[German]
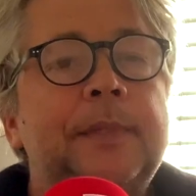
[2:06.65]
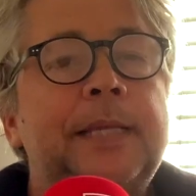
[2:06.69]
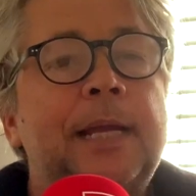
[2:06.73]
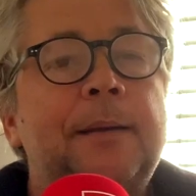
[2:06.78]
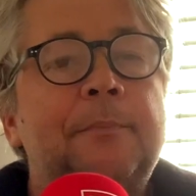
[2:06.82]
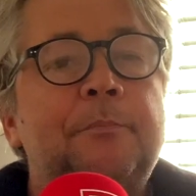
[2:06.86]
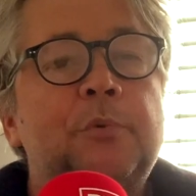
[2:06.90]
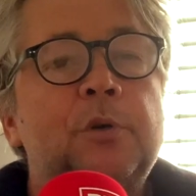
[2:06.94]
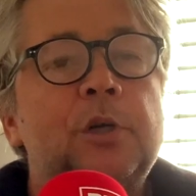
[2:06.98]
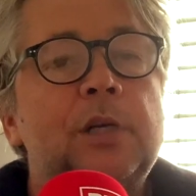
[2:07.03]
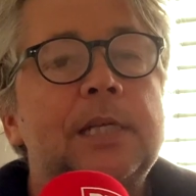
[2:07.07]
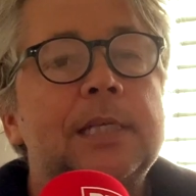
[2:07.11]
Der
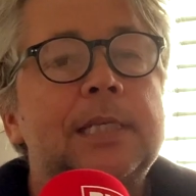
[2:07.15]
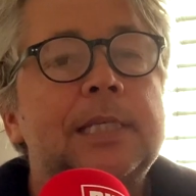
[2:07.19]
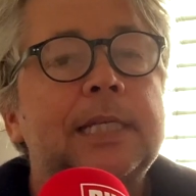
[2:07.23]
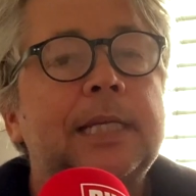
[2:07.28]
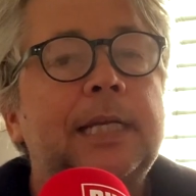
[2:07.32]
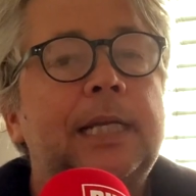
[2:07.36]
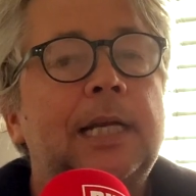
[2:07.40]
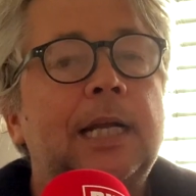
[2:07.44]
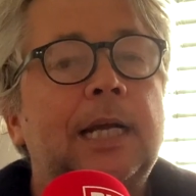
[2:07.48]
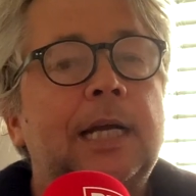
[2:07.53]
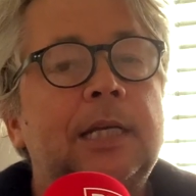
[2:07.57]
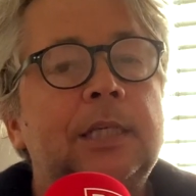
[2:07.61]

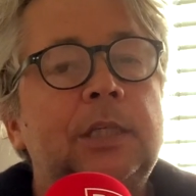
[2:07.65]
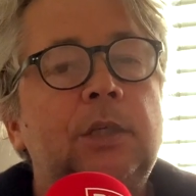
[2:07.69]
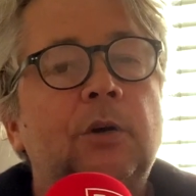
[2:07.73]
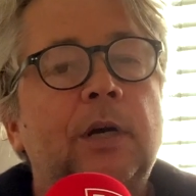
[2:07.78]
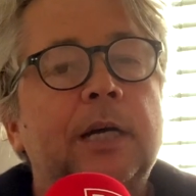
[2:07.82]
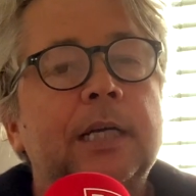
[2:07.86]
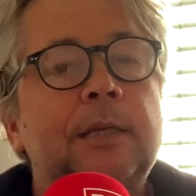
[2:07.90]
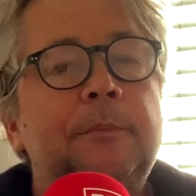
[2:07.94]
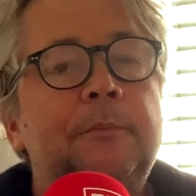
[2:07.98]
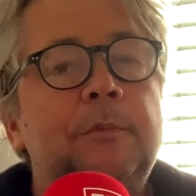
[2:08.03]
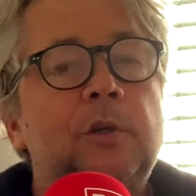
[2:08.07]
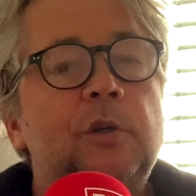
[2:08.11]
Bundestrainer
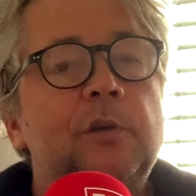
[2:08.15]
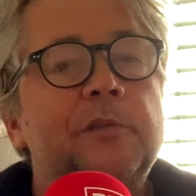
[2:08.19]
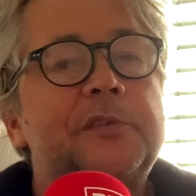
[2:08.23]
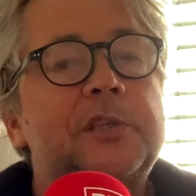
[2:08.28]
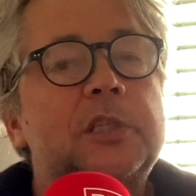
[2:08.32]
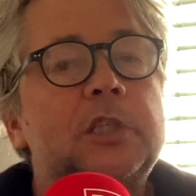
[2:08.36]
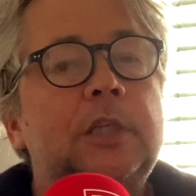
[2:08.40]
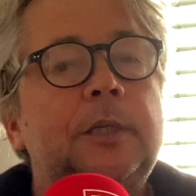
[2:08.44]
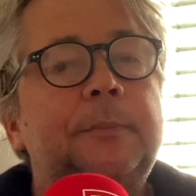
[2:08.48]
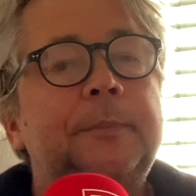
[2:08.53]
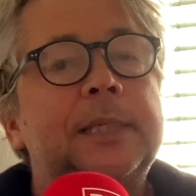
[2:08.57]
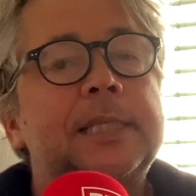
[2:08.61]
Joachim Löw
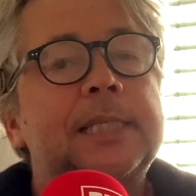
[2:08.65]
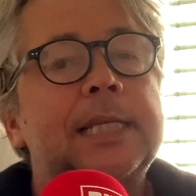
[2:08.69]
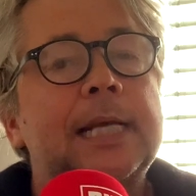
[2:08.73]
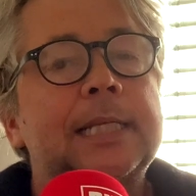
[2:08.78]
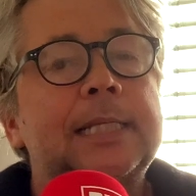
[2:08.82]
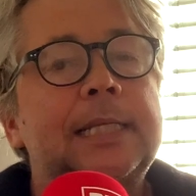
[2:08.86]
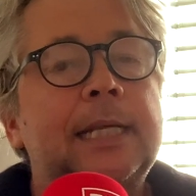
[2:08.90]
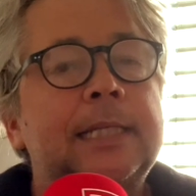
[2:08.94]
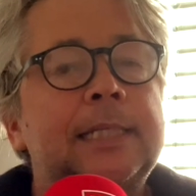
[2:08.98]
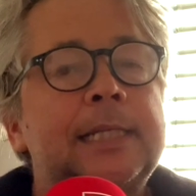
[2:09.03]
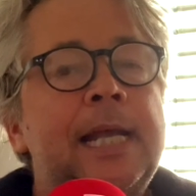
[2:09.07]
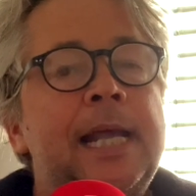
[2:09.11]
zu ihm
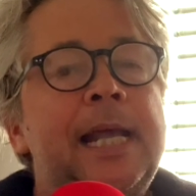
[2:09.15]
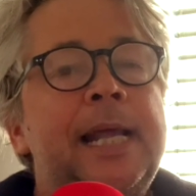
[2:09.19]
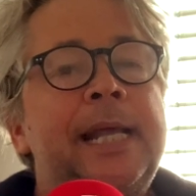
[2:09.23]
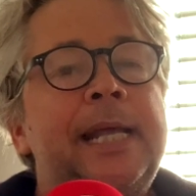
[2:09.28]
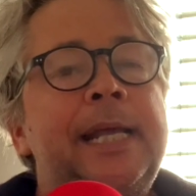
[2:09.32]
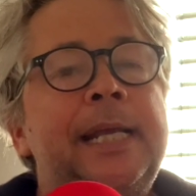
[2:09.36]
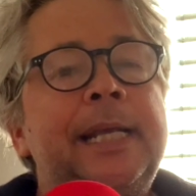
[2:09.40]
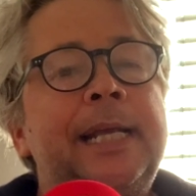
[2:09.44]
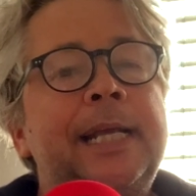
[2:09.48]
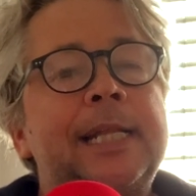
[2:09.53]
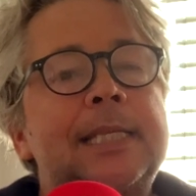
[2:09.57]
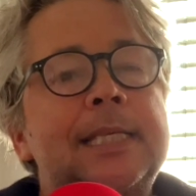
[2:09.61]
gesagt hat,
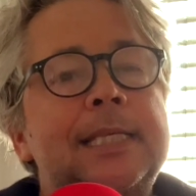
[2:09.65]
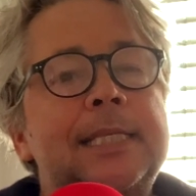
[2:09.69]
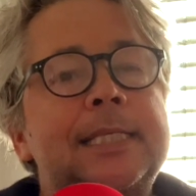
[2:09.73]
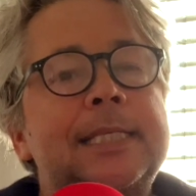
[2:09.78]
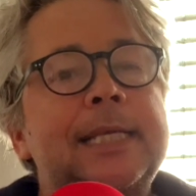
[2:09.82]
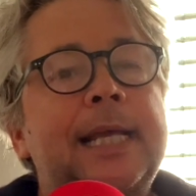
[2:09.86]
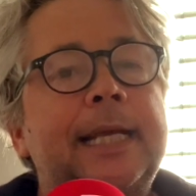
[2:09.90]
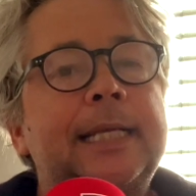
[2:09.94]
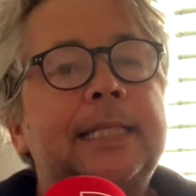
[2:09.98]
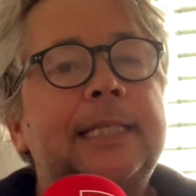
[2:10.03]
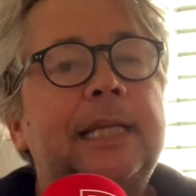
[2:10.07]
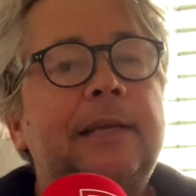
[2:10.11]
jetzt
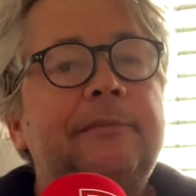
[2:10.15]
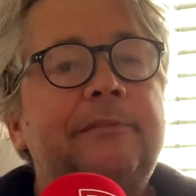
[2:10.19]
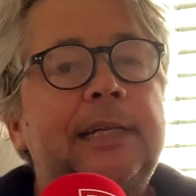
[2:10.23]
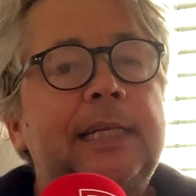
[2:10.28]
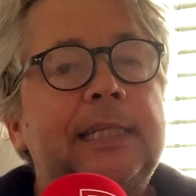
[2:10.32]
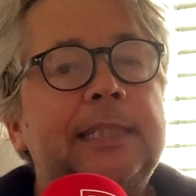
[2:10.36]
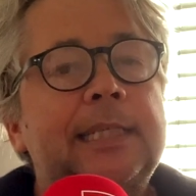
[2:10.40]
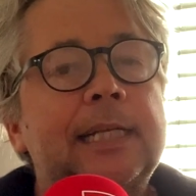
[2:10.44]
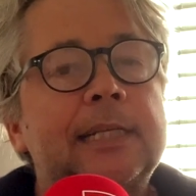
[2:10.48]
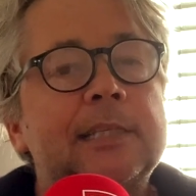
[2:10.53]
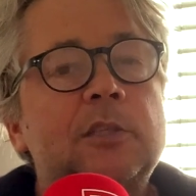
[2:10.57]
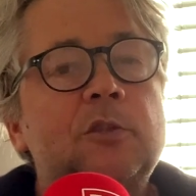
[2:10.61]
zeigt der
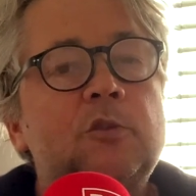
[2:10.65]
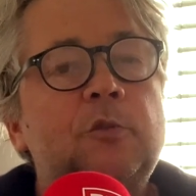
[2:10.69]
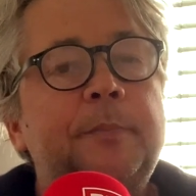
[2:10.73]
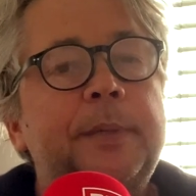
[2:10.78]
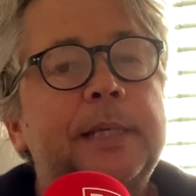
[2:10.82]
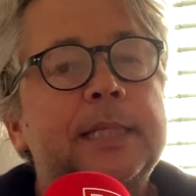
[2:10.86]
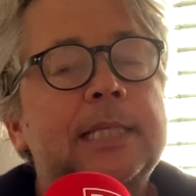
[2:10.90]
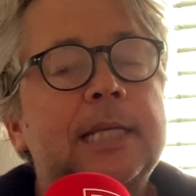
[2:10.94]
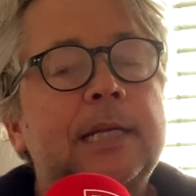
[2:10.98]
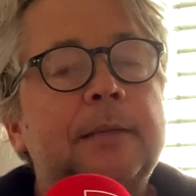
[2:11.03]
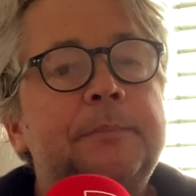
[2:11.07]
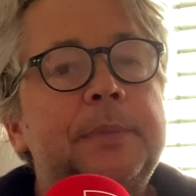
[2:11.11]
Welt, dass du
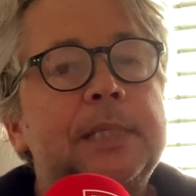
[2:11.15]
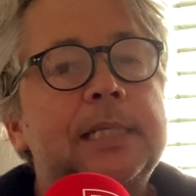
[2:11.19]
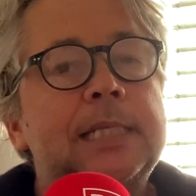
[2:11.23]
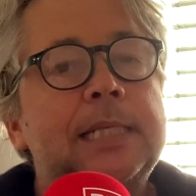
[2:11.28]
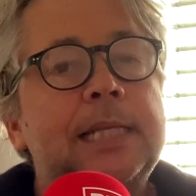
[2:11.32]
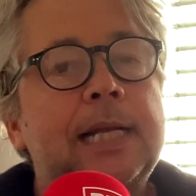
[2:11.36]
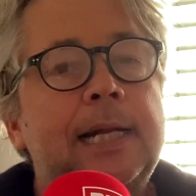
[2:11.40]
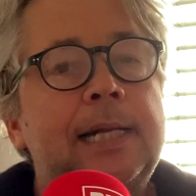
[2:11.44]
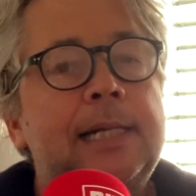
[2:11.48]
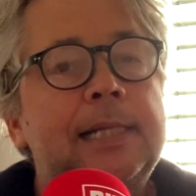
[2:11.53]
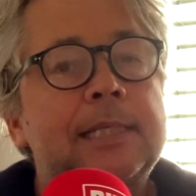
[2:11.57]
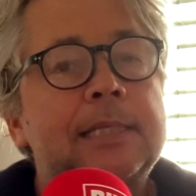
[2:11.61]
besser
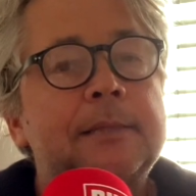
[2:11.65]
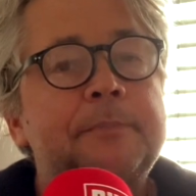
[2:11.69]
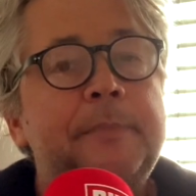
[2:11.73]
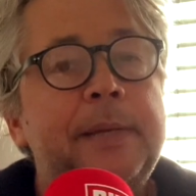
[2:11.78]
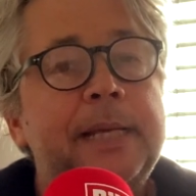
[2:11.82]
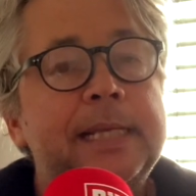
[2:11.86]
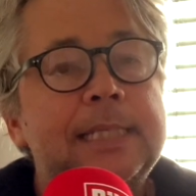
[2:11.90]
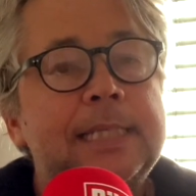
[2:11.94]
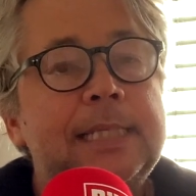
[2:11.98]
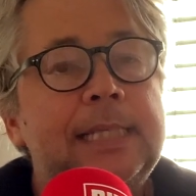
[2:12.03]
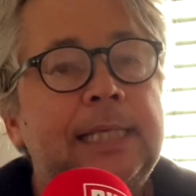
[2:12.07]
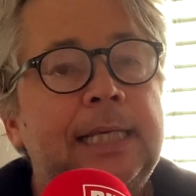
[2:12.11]
bist als
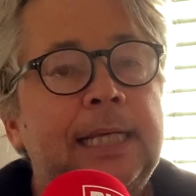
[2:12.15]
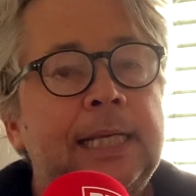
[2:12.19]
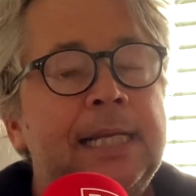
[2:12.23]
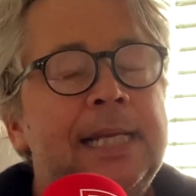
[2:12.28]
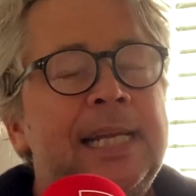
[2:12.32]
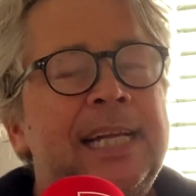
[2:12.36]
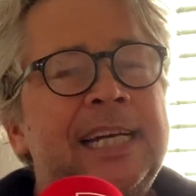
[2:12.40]
Messi.